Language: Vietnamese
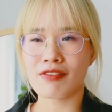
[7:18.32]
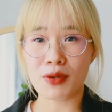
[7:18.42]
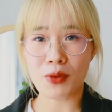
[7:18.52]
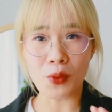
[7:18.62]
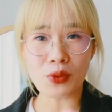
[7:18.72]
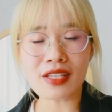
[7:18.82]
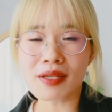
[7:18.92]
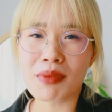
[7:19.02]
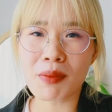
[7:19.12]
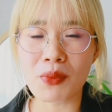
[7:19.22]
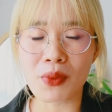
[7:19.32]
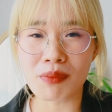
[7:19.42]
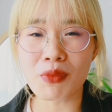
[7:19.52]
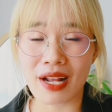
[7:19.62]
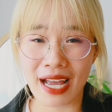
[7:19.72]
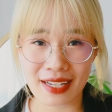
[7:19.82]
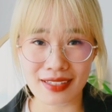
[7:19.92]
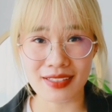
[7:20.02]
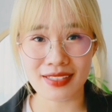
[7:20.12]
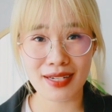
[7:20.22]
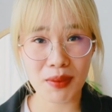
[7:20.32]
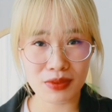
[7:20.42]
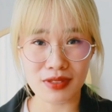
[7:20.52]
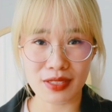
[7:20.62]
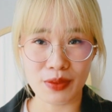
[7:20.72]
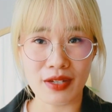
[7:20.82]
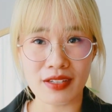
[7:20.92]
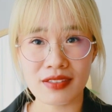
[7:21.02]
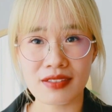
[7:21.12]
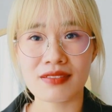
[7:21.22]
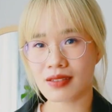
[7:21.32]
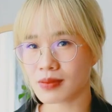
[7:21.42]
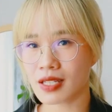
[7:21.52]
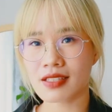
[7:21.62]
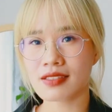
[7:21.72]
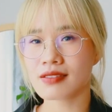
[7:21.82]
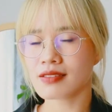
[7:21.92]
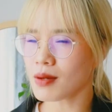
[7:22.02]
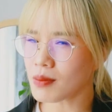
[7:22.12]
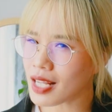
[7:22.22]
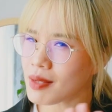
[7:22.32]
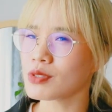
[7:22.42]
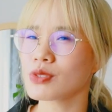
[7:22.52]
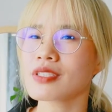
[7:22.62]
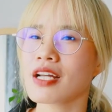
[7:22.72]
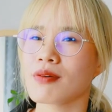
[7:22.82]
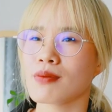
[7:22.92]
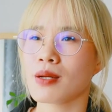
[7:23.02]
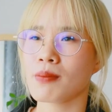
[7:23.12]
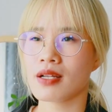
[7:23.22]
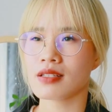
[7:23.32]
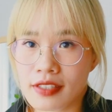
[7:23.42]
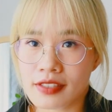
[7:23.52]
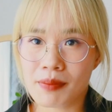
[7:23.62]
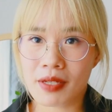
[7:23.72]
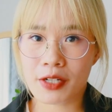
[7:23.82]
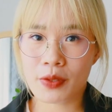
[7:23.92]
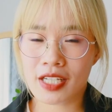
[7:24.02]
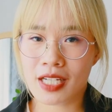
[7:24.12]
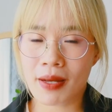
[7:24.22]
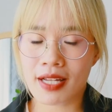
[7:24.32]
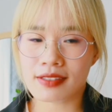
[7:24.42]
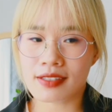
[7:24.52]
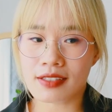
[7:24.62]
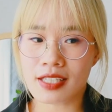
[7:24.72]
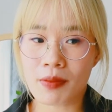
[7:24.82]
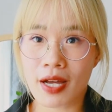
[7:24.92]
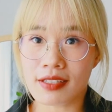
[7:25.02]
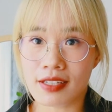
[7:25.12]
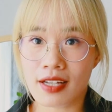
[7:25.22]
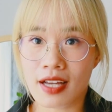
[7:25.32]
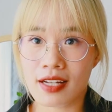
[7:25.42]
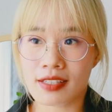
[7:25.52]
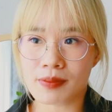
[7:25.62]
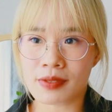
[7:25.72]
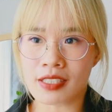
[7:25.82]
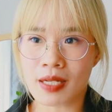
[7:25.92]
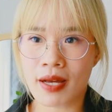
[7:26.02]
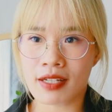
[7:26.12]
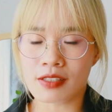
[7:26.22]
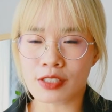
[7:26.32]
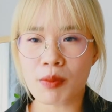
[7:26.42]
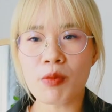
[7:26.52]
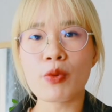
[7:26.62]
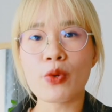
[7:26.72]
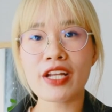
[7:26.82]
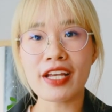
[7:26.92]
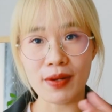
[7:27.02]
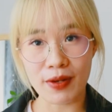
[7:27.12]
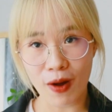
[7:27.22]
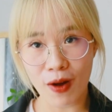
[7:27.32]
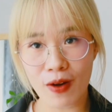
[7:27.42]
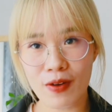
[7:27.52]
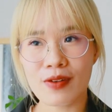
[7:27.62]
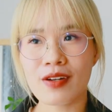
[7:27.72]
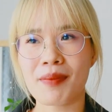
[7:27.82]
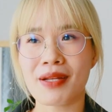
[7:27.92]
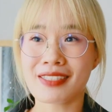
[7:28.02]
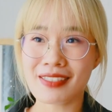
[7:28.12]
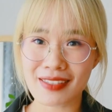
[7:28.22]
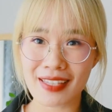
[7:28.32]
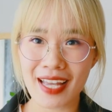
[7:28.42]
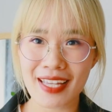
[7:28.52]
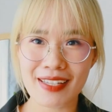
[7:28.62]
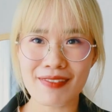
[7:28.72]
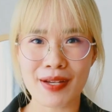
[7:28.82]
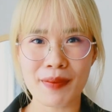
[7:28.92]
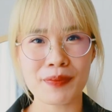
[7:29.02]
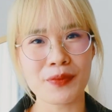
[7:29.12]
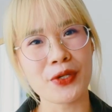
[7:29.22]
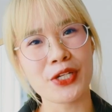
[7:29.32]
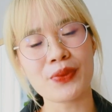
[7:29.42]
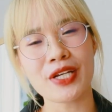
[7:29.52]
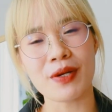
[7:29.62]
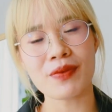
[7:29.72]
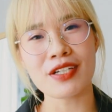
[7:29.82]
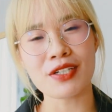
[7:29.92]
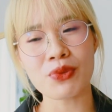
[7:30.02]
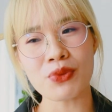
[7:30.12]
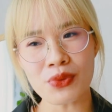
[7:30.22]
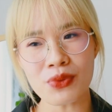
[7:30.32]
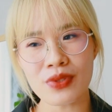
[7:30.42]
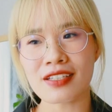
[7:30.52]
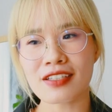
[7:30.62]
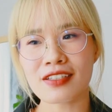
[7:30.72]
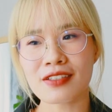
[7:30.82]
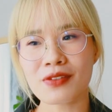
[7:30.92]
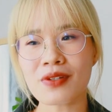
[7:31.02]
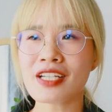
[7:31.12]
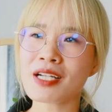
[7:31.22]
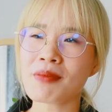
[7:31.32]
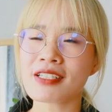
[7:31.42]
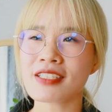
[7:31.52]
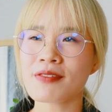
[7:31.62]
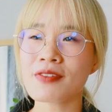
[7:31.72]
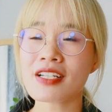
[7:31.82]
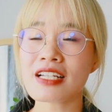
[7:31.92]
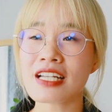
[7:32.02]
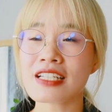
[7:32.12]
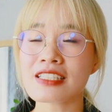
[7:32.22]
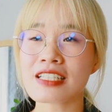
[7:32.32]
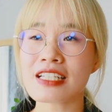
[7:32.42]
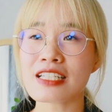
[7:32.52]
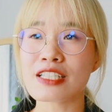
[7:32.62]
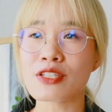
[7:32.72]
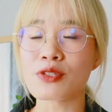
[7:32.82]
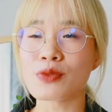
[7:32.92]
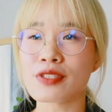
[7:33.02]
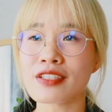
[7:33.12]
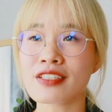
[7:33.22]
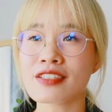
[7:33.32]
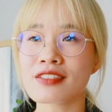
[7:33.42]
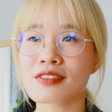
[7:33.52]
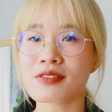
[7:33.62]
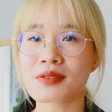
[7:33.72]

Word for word: và cố tình mong muốn một ai đấy sẽ đọc được điều đấy không nên không nên một chút nào các bạn Sam biết là đôi khi các bạn à, thích một ai đấy hay là thậm chí các bạn ở trong một mối quan hệ nào đó các bạn chia tay và các bạn muốn níu kéo người cũ thì đôi khi các bạn sẽ viết lên rất là nhiều những cái sự